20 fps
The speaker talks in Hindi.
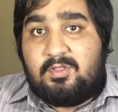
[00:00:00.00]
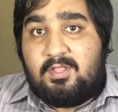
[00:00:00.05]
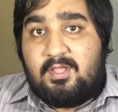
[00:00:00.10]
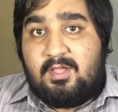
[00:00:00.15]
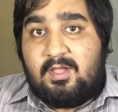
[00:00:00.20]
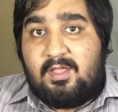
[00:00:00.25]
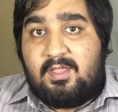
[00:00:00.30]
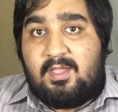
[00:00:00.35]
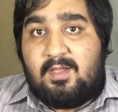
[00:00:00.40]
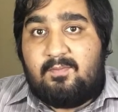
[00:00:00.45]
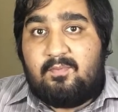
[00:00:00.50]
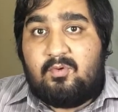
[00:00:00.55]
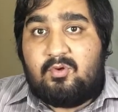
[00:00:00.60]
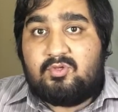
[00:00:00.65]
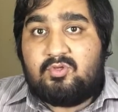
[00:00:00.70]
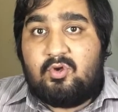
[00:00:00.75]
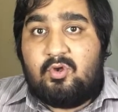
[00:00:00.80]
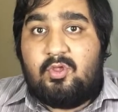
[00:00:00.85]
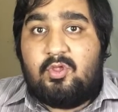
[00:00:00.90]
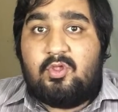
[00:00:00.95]
दिखाए आपको
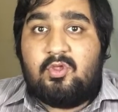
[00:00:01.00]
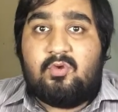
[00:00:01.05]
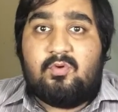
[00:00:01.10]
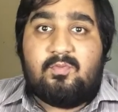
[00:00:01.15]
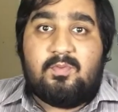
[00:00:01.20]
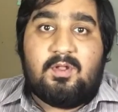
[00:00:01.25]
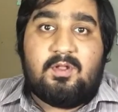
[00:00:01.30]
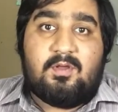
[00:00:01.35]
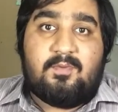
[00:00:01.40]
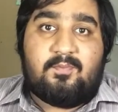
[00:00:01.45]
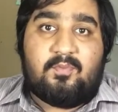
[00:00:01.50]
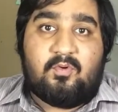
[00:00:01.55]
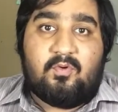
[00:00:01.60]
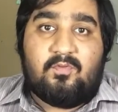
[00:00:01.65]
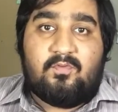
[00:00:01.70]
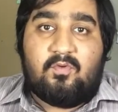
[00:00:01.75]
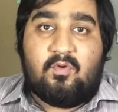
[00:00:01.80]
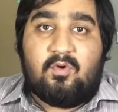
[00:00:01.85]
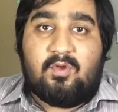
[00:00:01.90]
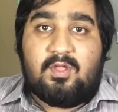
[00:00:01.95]
जो ह्यूमन
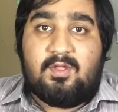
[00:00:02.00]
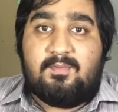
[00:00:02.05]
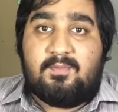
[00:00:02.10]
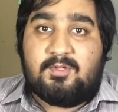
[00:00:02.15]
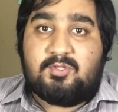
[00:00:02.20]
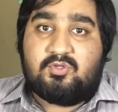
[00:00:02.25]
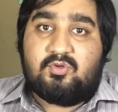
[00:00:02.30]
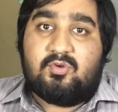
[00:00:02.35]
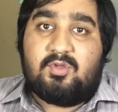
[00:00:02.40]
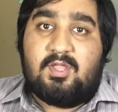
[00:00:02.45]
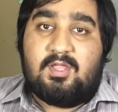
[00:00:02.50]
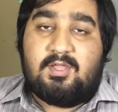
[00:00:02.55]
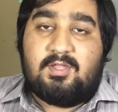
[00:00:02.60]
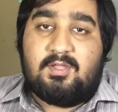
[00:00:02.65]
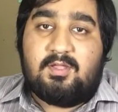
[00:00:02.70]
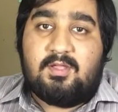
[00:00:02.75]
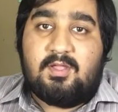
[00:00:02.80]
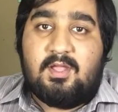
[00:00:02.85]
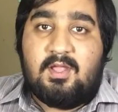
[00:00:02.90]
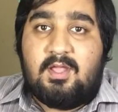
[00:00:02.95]
अप्रूव्ड होंगी बच्चों के
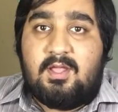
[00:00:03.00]
लिए